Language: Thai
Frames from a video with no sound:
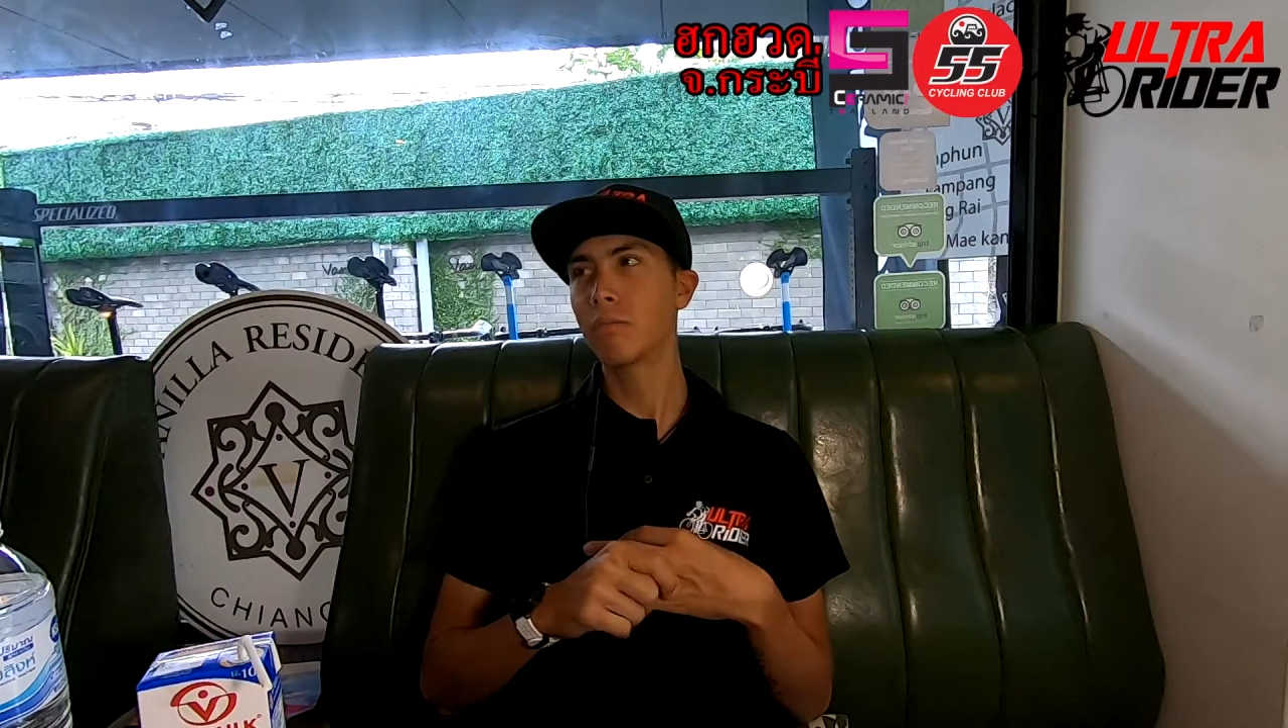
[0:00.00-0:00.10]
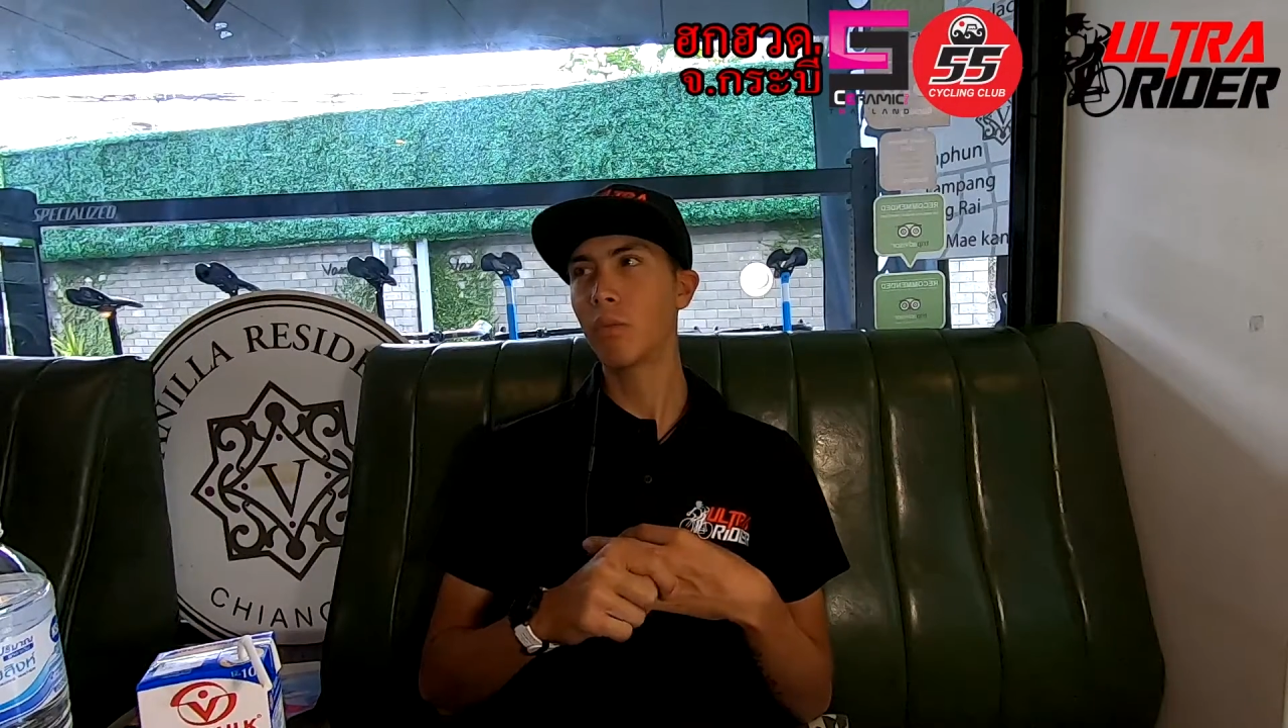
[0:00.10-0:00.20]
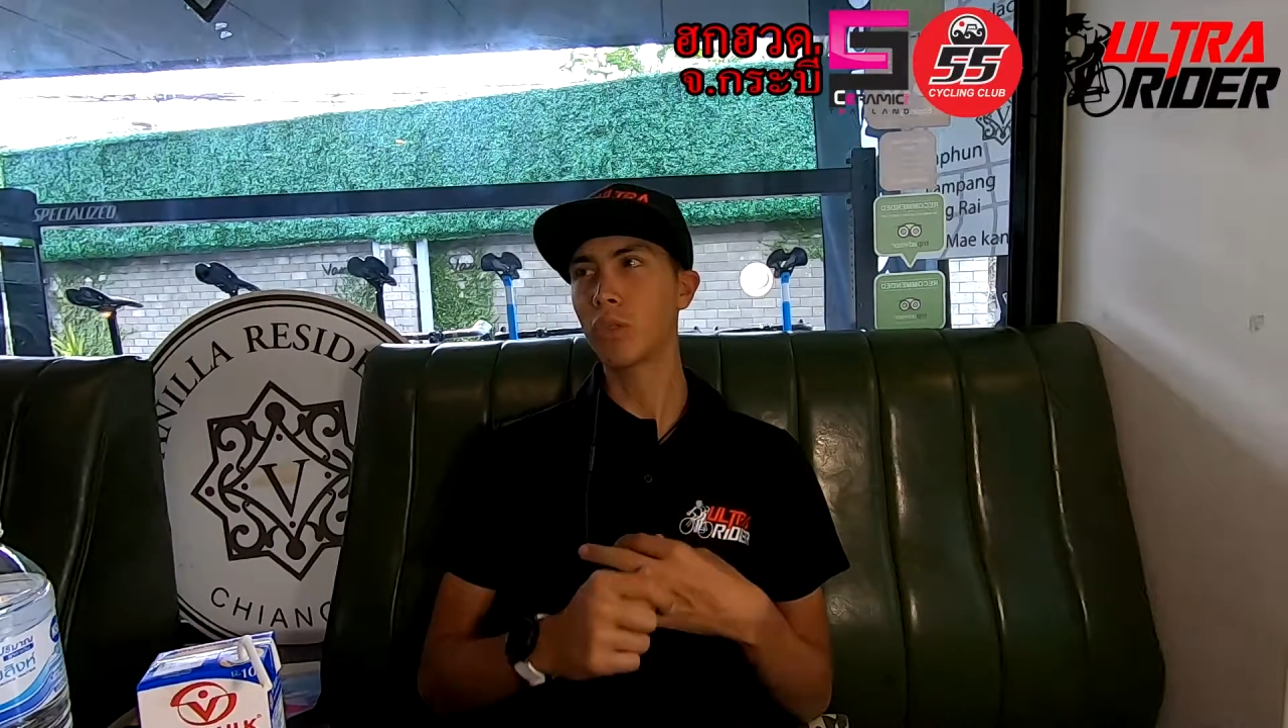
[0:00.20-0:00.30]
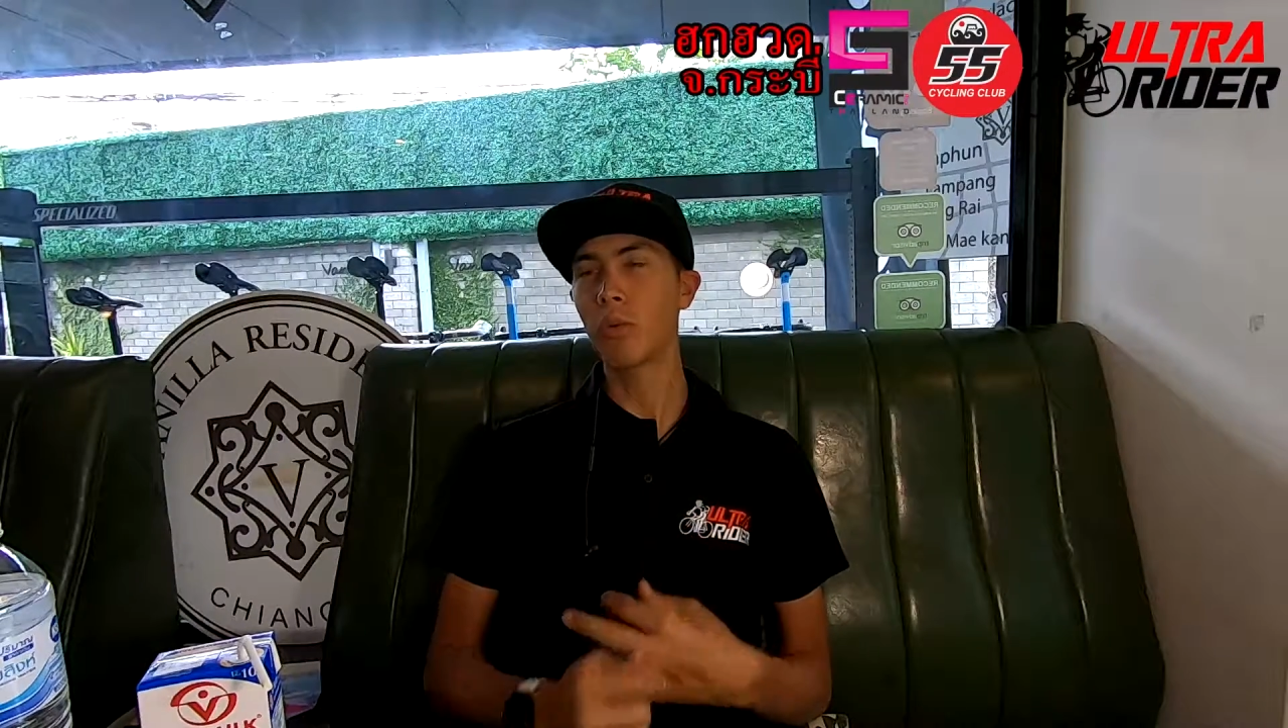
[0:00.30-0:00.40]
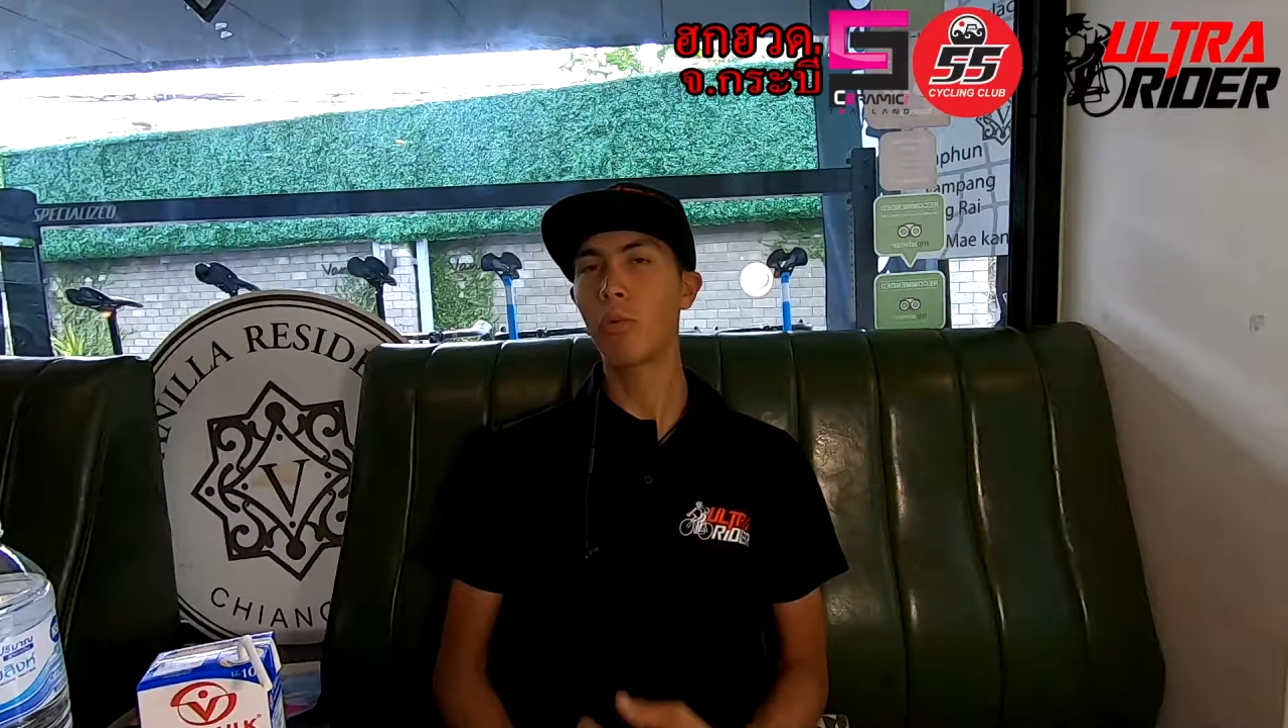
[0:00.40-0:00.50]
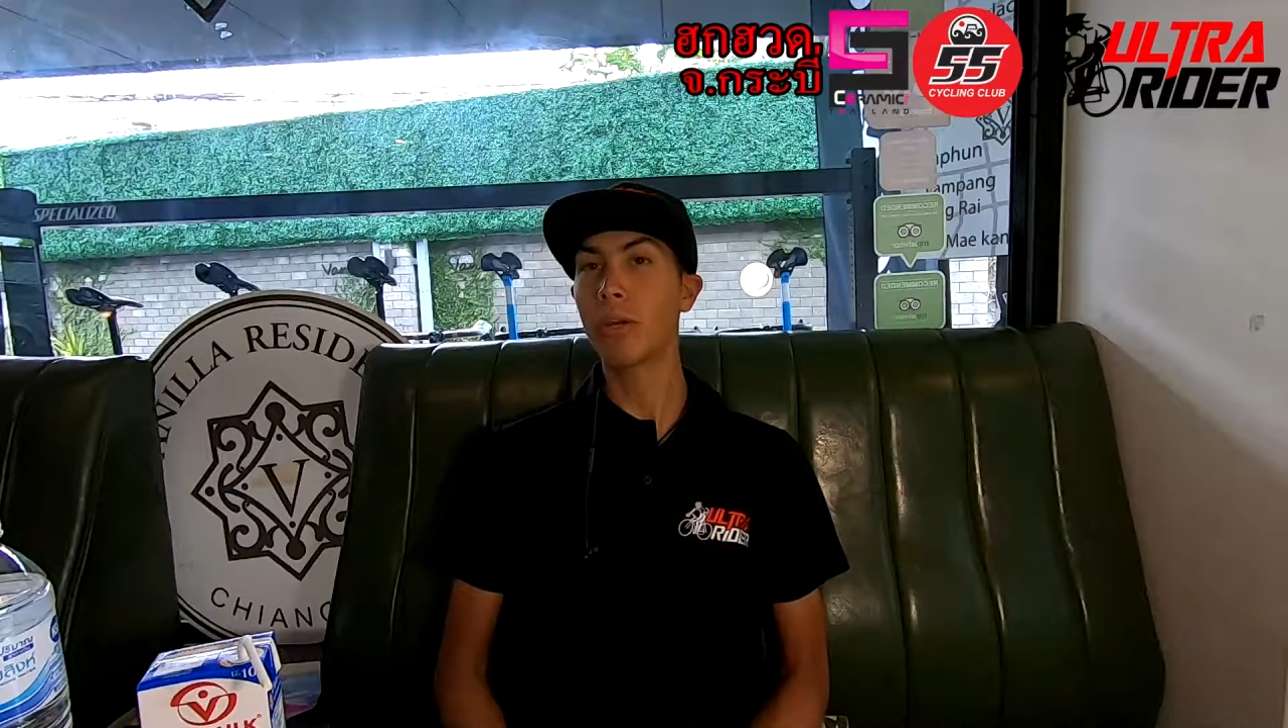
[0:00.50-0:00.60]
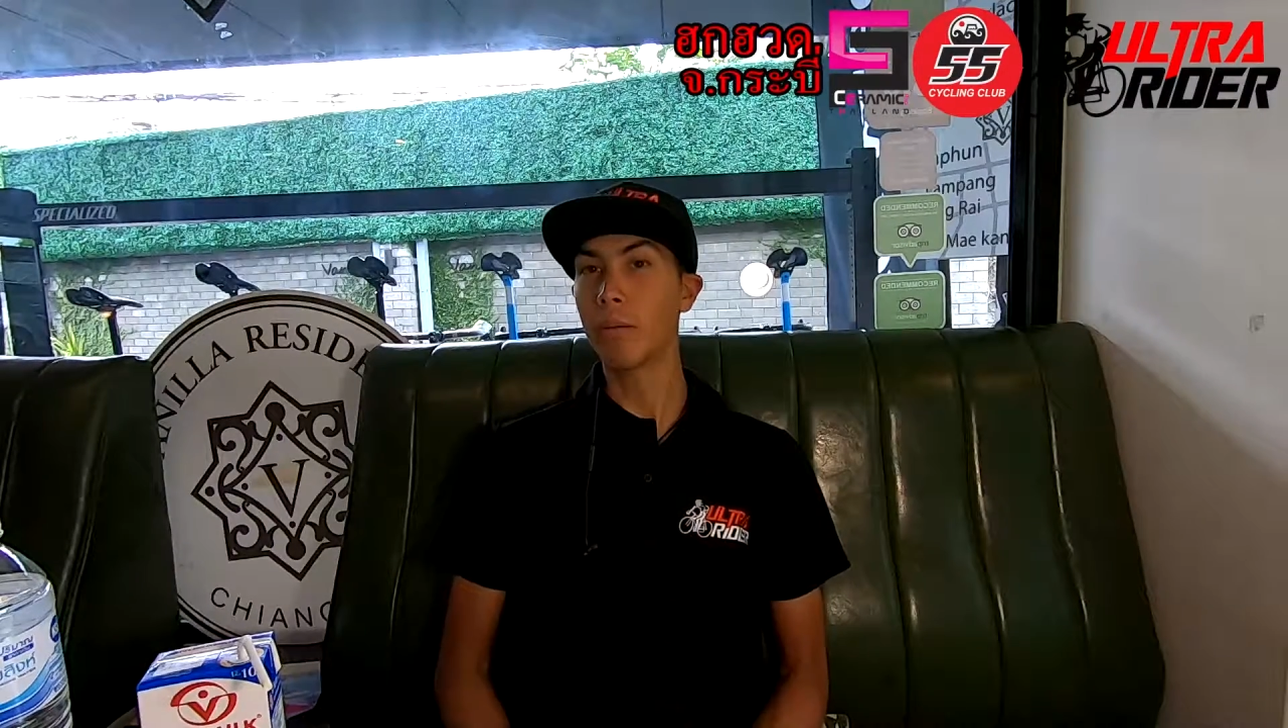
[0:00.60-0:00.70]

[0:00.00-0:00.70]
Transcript: ผมชอบคุ